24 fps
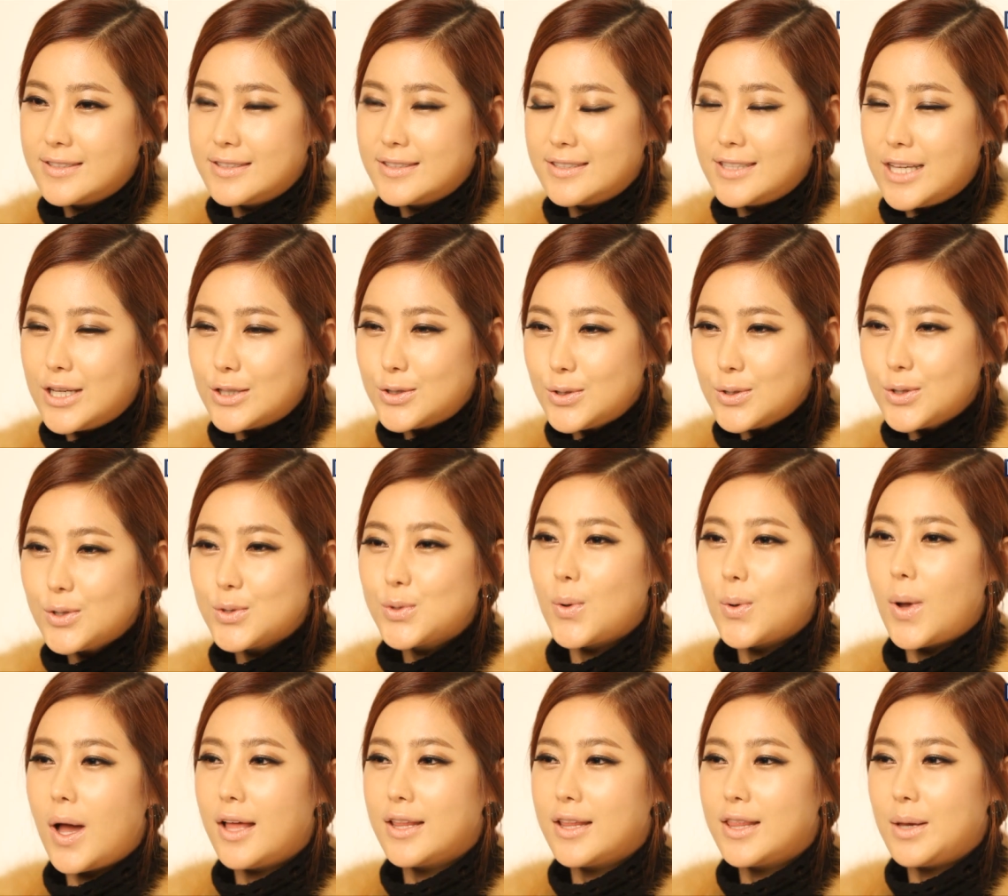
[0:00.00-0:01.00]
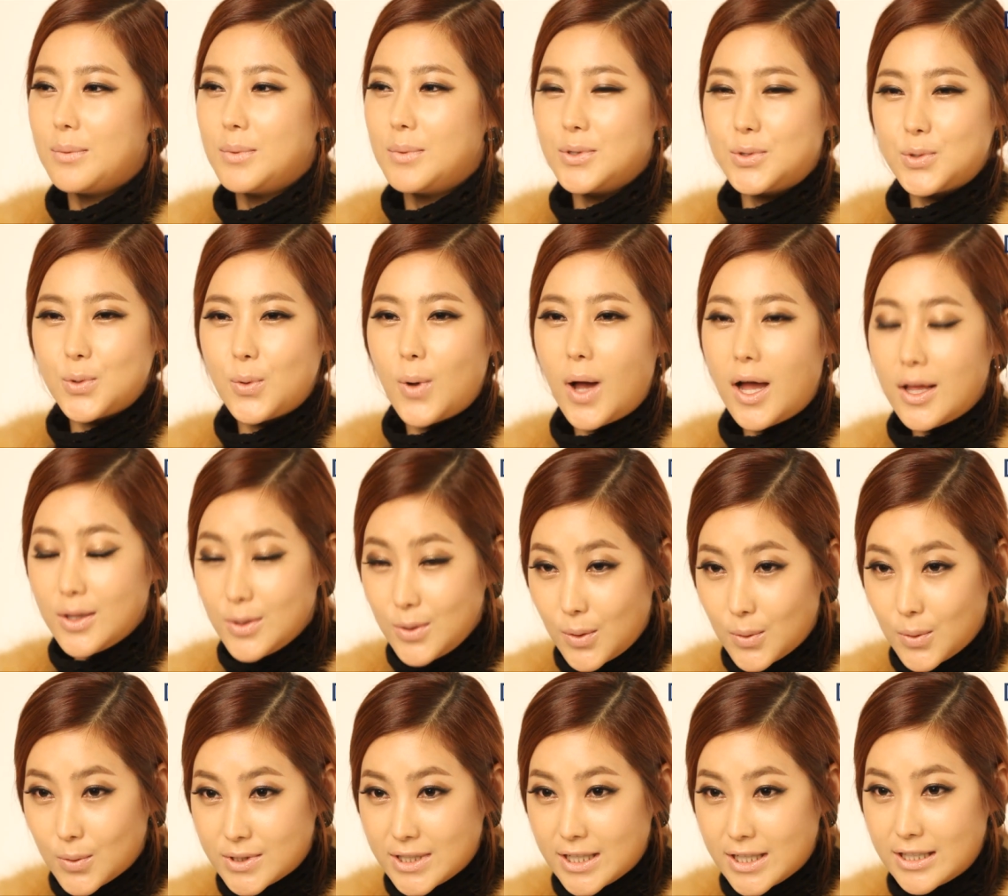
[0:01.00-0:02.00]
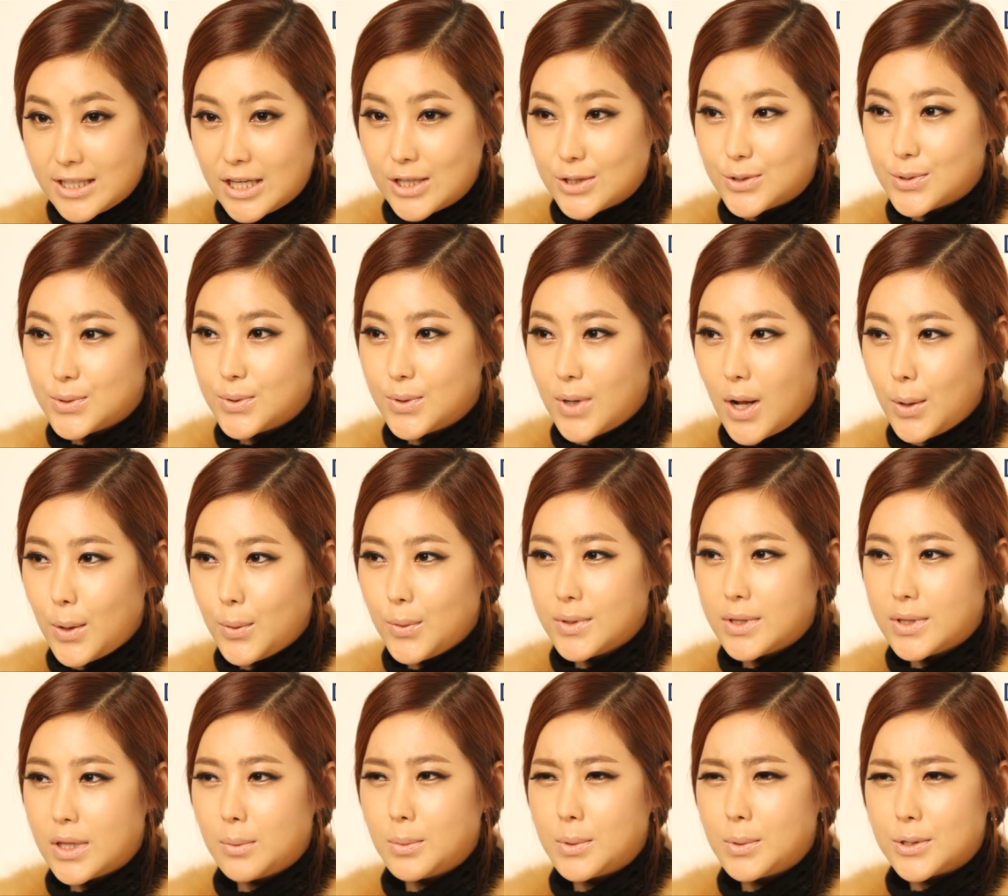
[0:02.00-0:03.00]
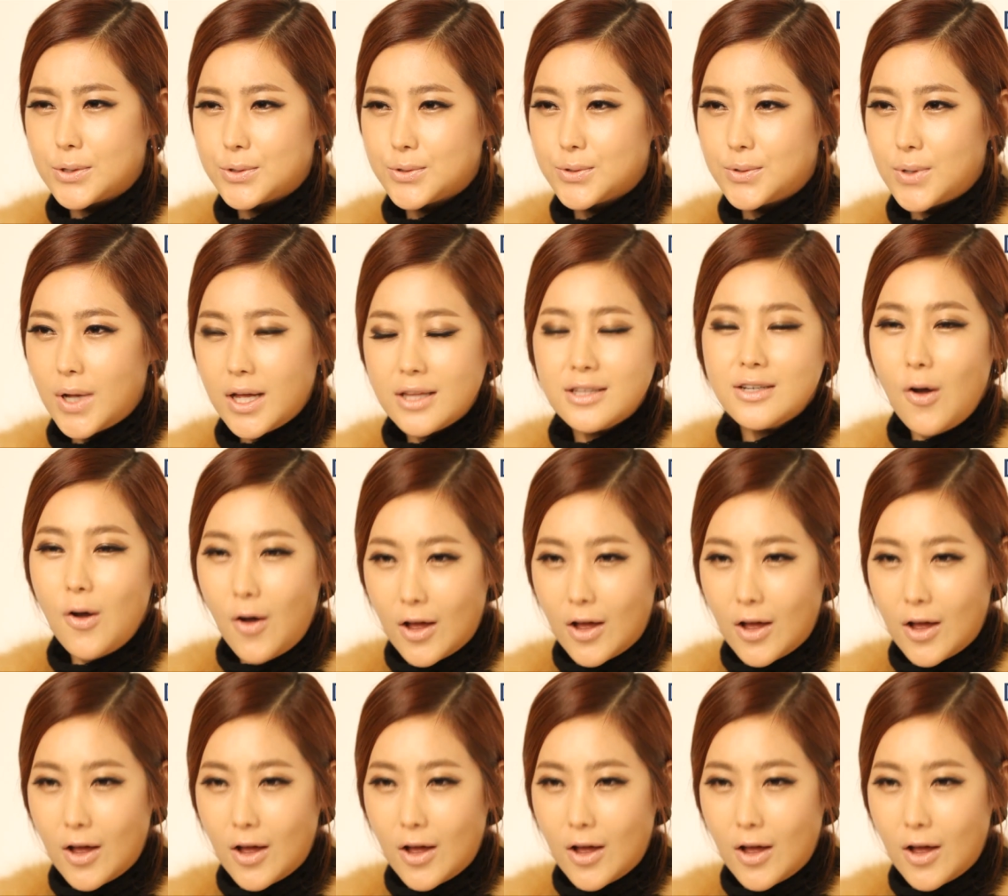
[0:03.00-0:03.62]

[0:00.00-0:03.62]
예술을 좋아한다면 좋아하는 거고 제가 예술을 하고 있다면 예술을 하는 것